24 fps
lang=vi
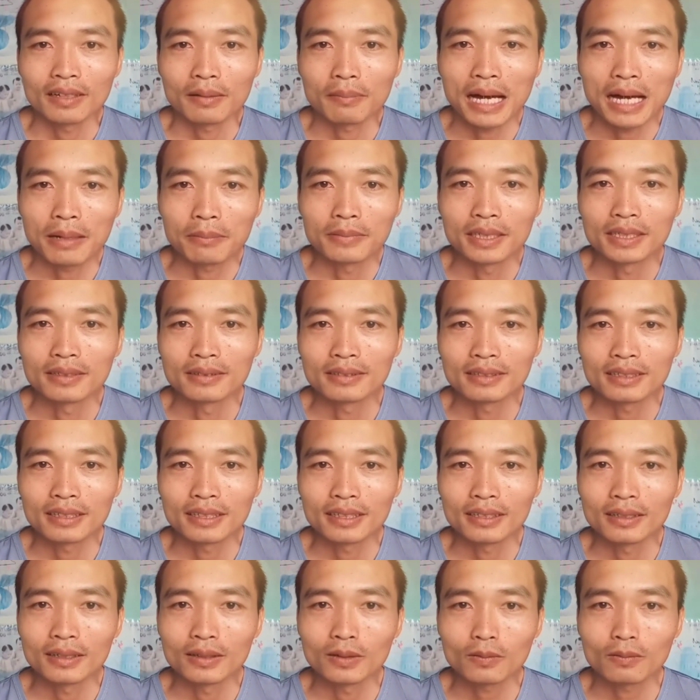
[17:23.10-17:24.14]
Ở bạn mình
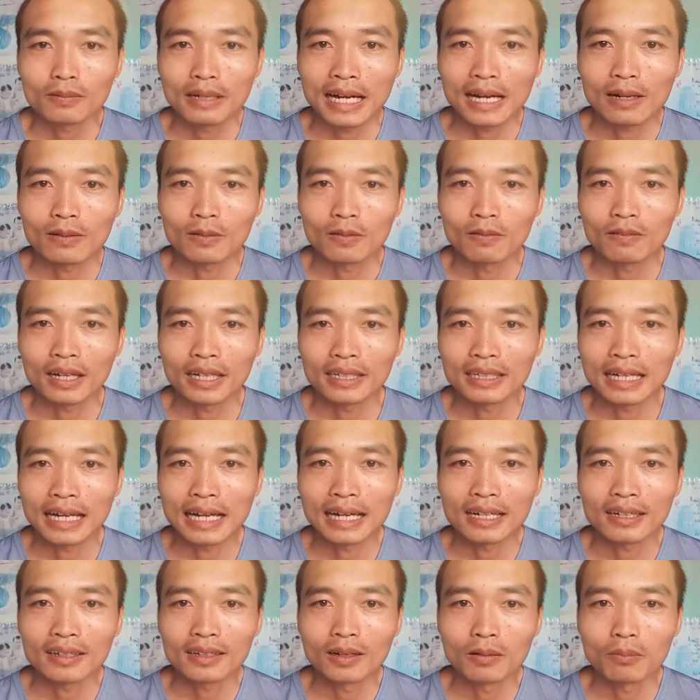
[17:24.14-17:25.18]
thì lúc nào cũng vậy
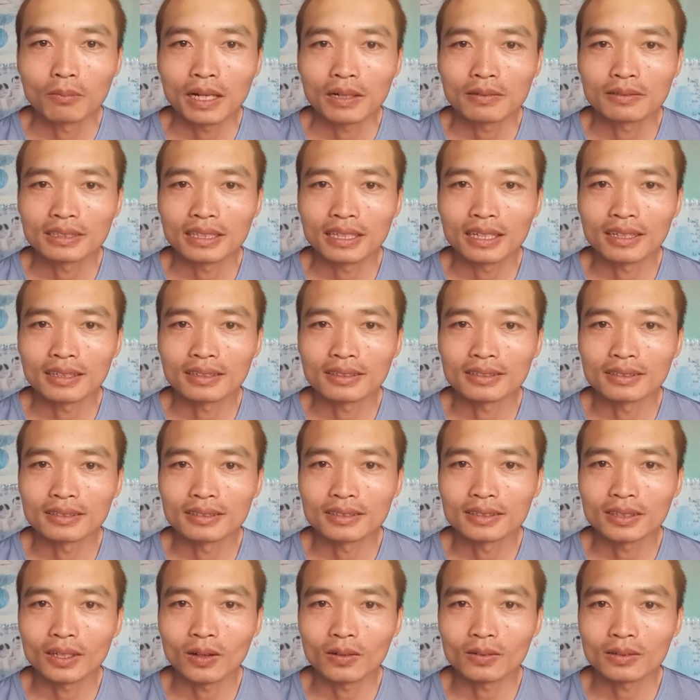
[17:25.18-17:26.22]
ạ, không bao giờ
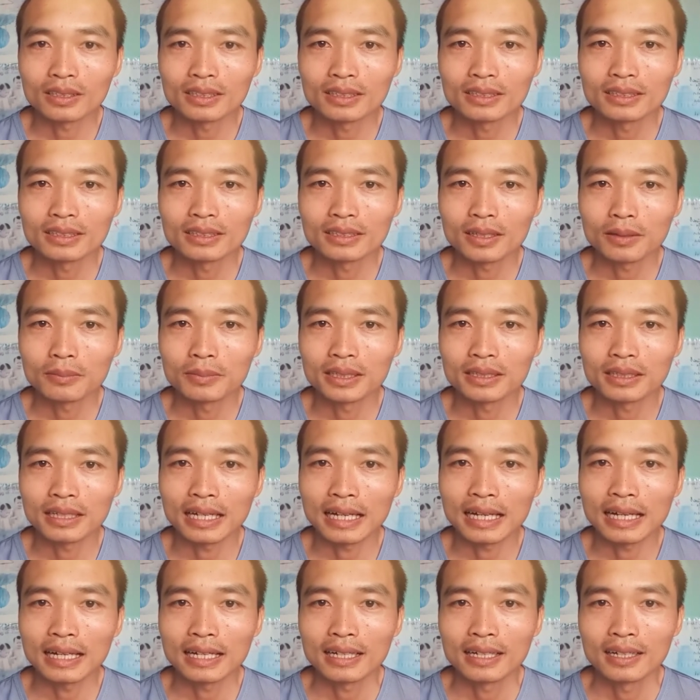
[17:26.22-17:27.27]
tự chọn cái gì cho mình
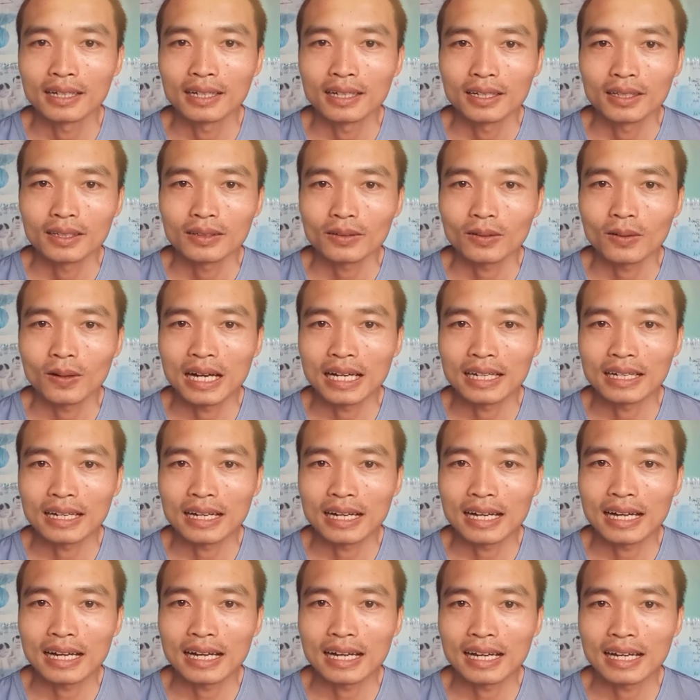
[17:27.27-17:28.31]
cả. Toàn
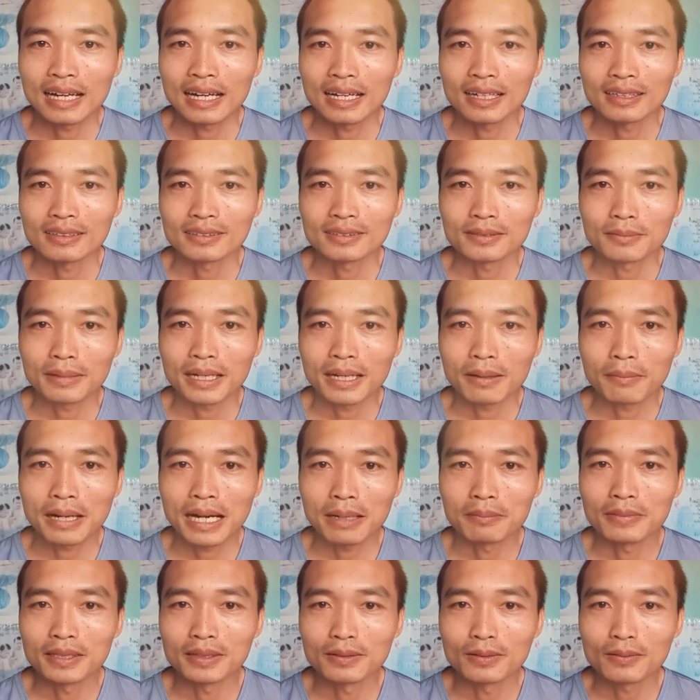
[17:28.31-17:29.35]
là, nhưng mà
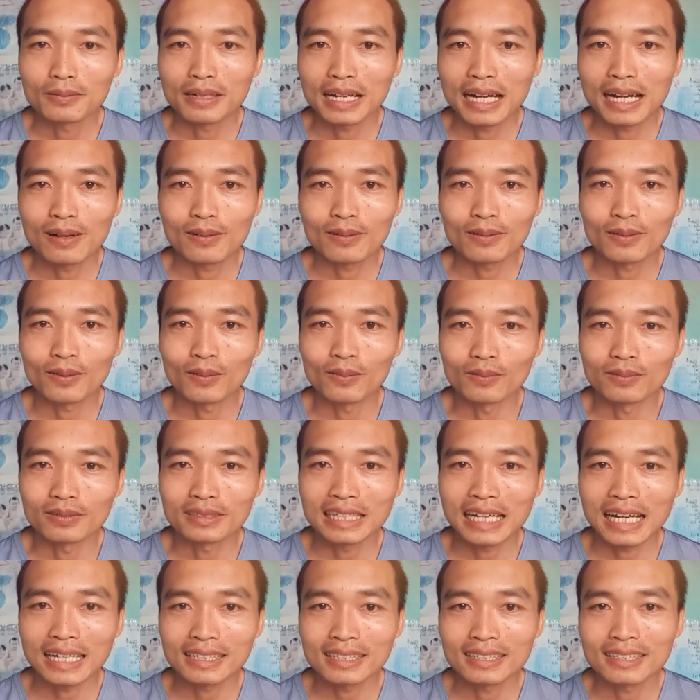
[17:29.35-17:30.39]
bạn mình lúc nào
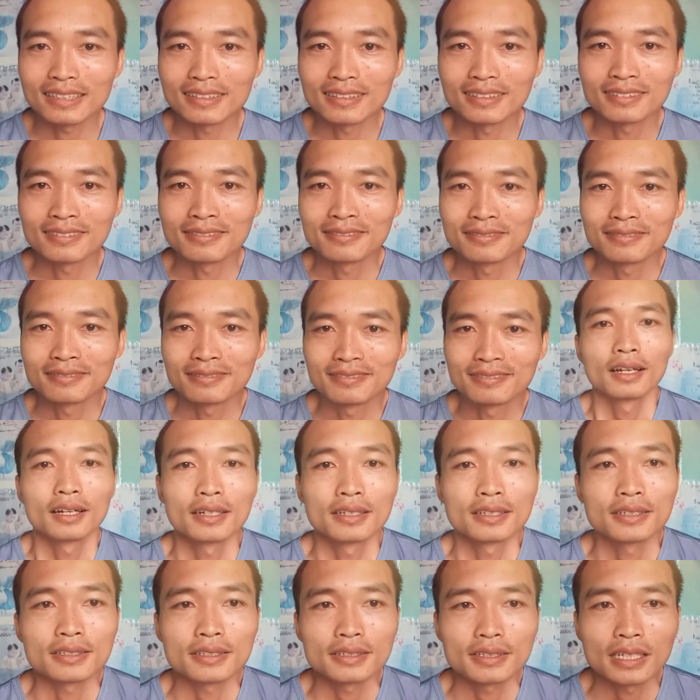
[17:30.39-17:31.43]
cũng trả tiền.
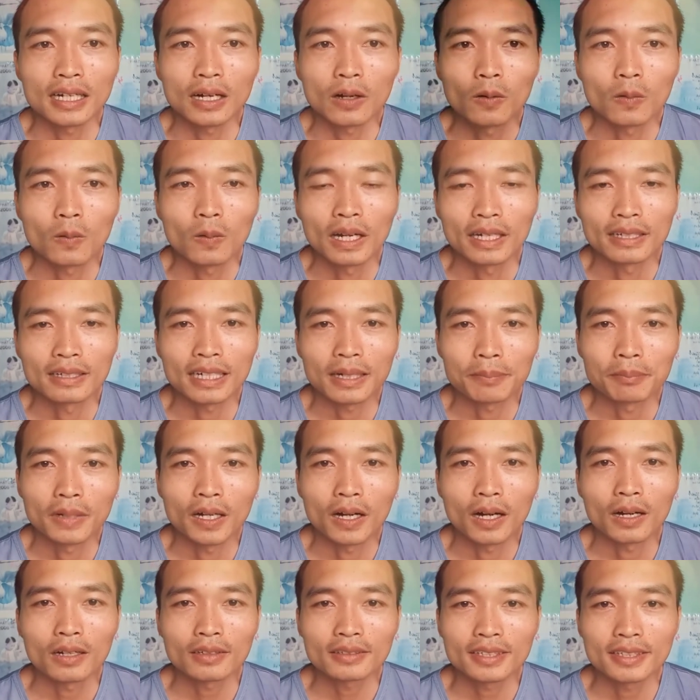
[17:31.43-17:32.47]
Sau lần gặp
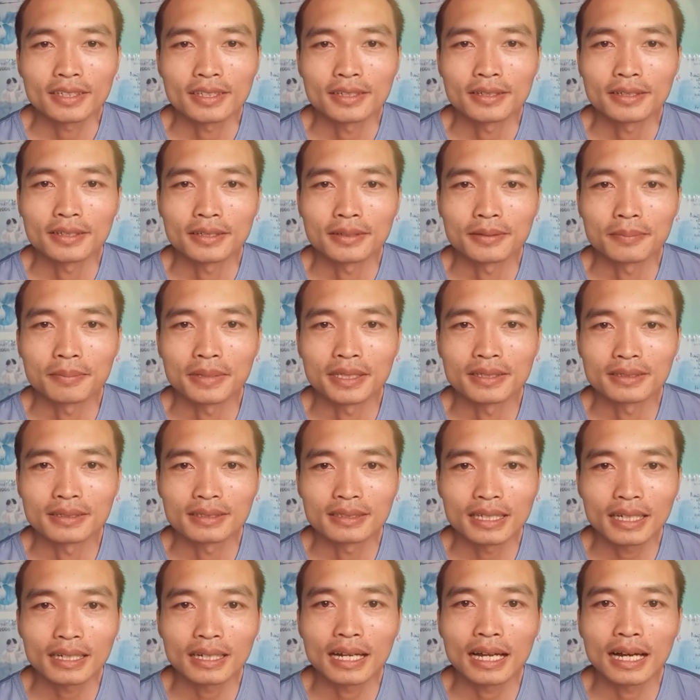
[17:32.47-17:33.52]
đó thì
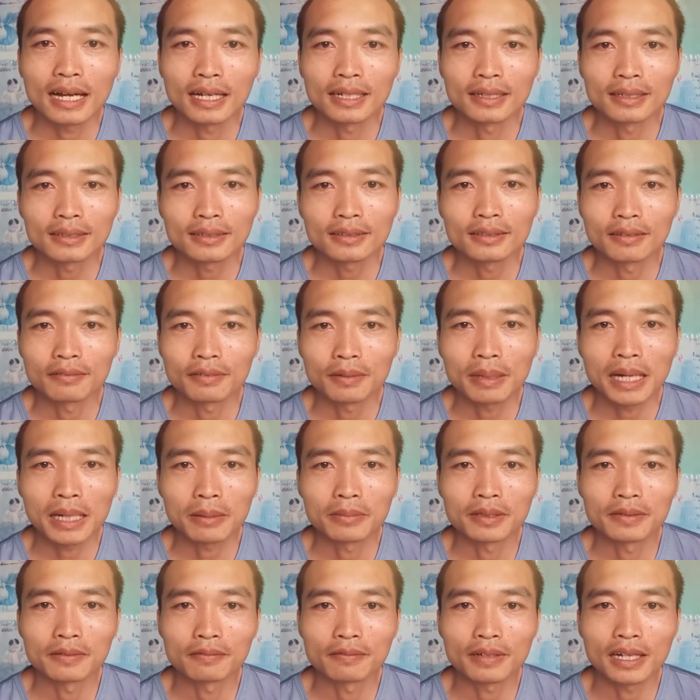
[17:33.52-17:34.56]
mình rất là ấn tượng với
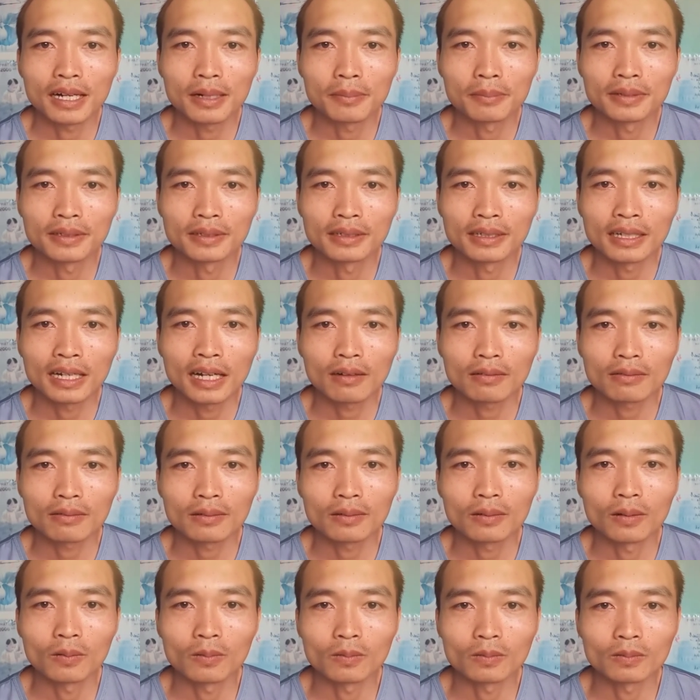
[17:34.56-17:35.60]
bạn mình và mình
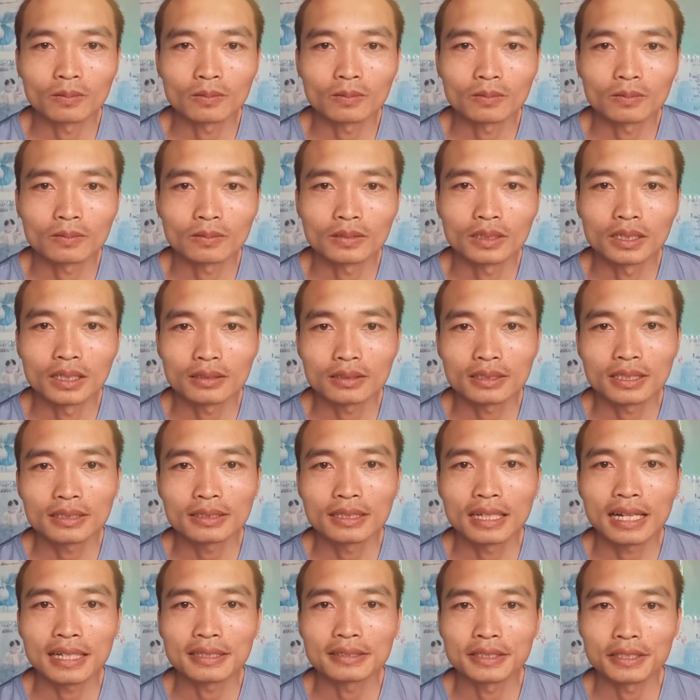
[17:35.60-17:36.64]
học cũng được rất
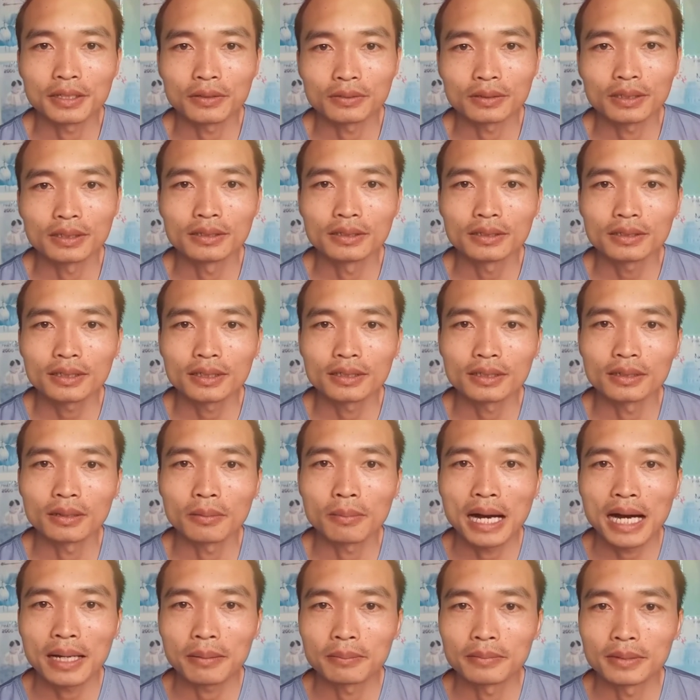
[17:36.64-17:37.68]
là nhiều thứ từ
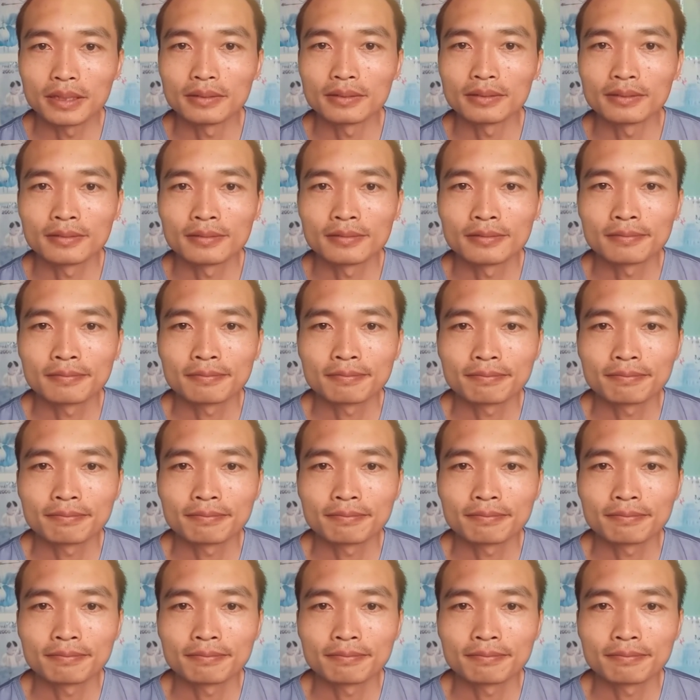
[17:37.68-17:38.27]
bạn mình.